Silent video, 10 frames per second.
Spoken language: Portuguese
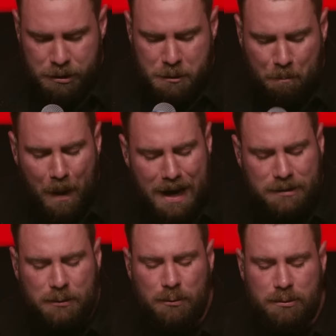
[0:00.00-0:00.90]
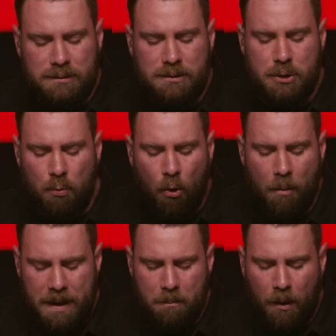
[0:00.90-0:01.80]
Os passos de
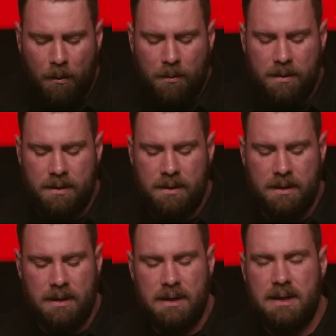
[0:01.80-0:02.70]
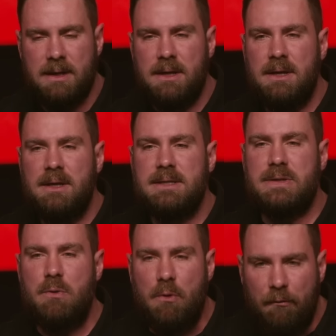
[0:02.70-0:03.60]
um homem bom
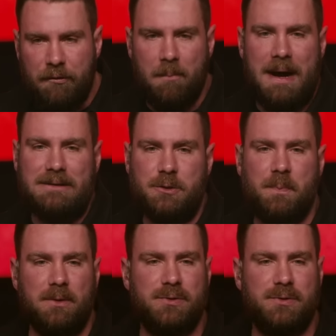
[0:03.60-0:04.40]
são confirmados